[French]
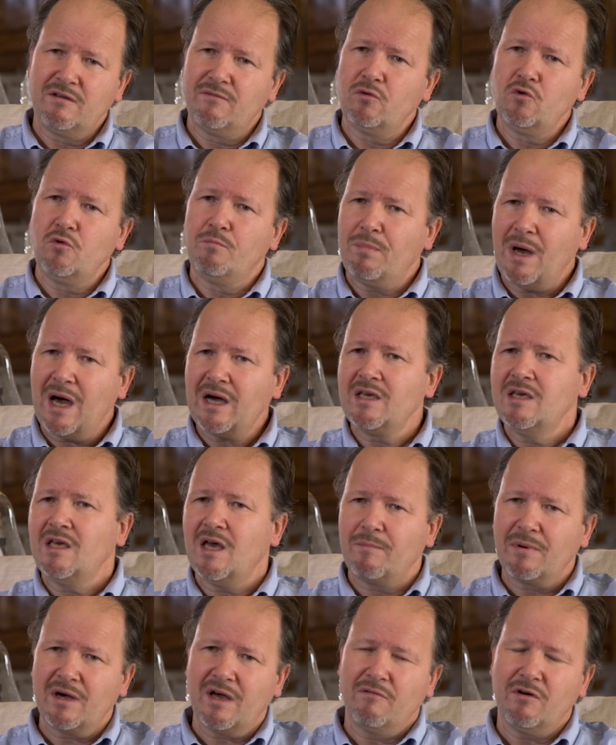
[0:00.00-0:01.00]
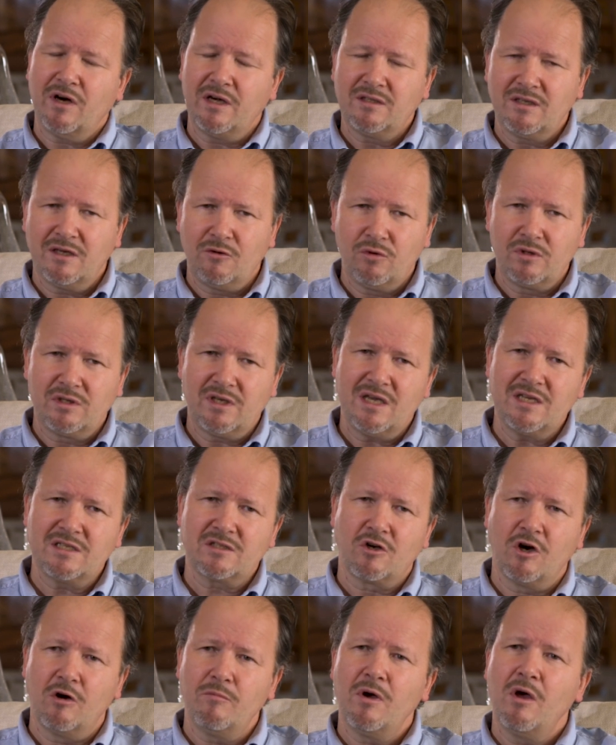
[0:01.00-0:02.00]
est devenue Paris après avoir été Lutèce,
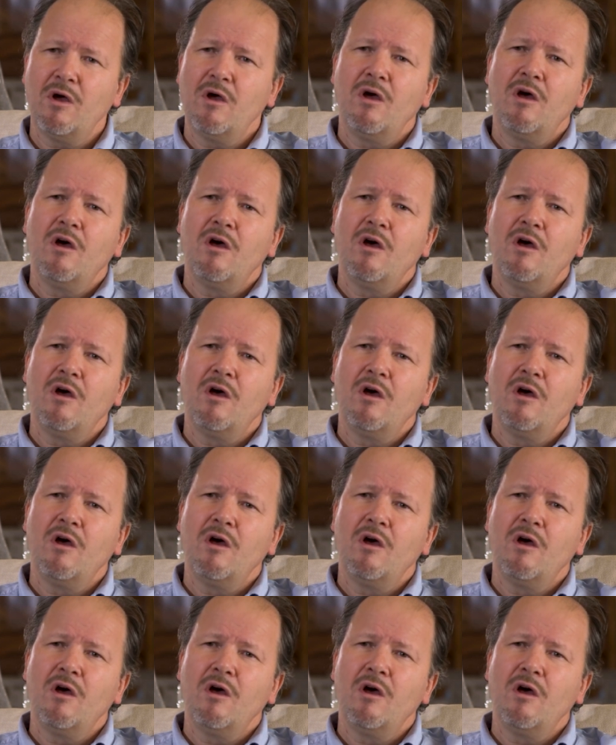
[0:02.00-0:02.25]
comme